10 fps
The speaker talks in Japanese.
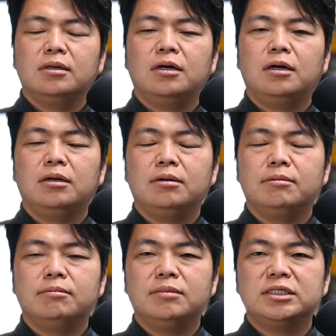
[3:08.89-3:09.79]
あ
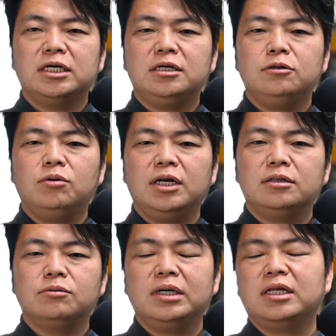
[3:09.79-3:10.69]
まあ責任逃れっ
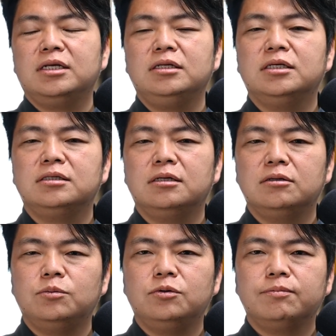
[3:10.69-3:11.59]
てわけではないんですけれ
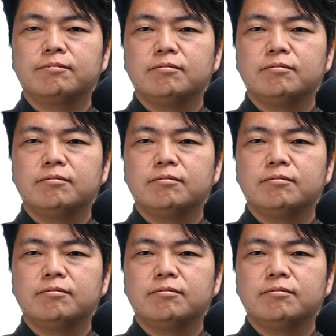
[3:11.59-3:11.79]
ども